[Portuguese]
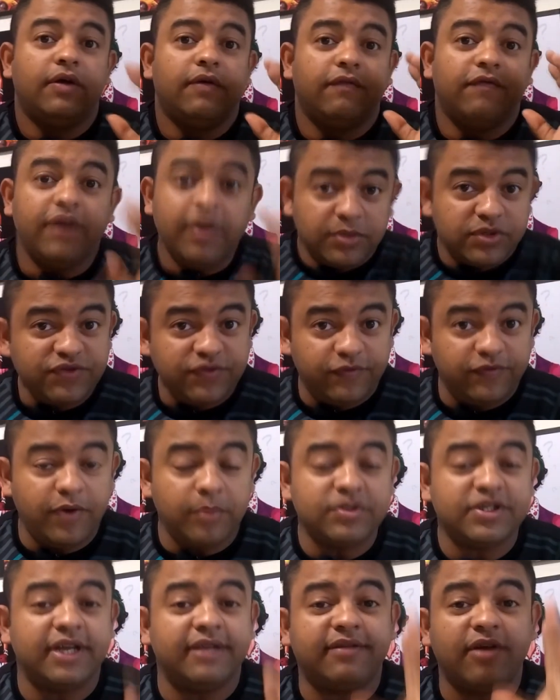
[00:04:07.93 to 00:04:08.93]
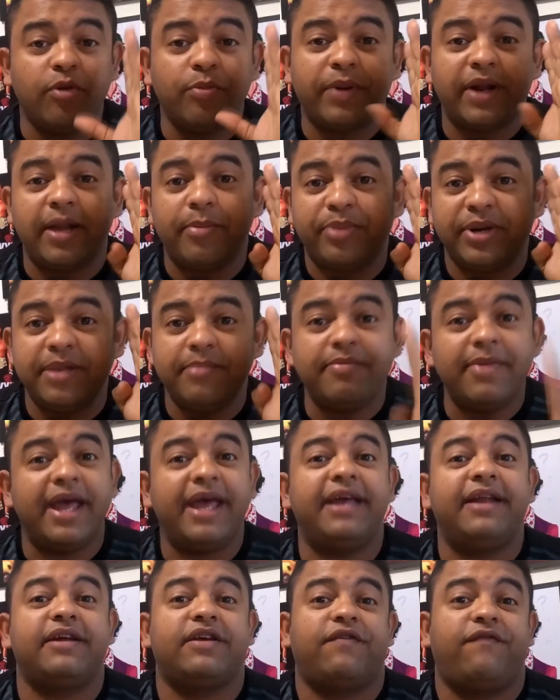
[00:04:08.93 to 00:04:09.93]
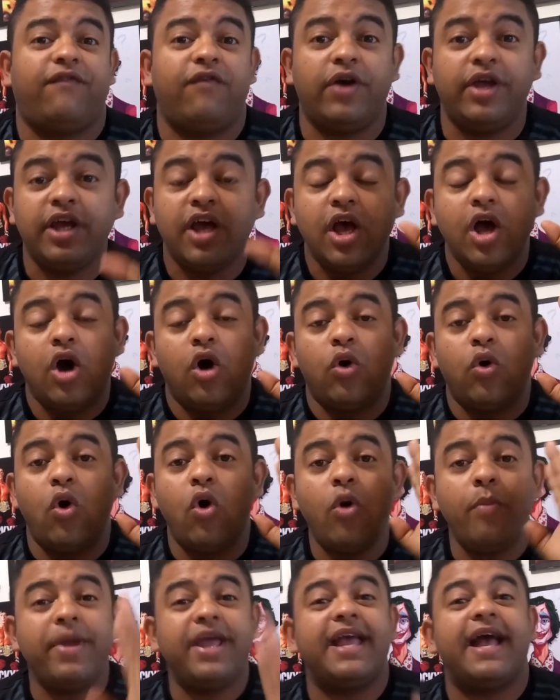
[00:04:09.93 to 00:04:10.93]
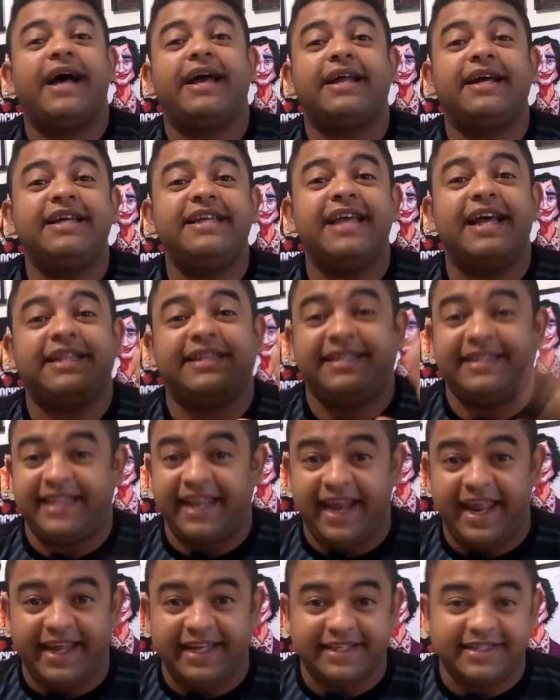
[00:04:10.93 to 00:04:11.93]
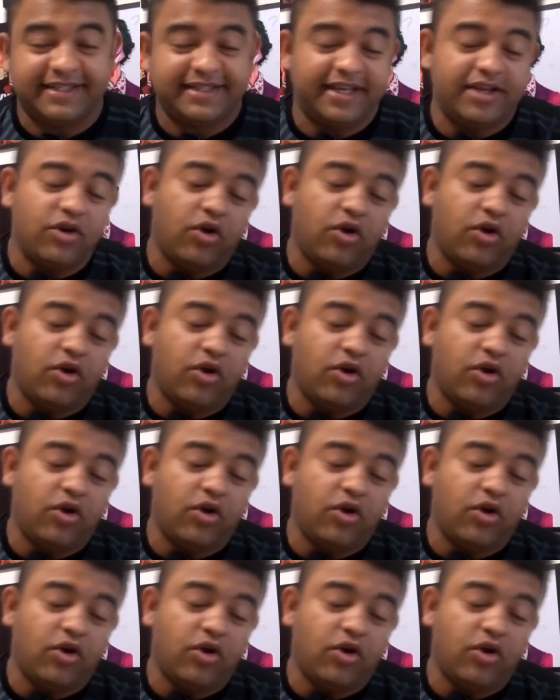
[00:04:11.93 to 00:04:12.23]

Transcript: Vamos, vamos então para a primeira, que foi Homem-Aranha 3. Em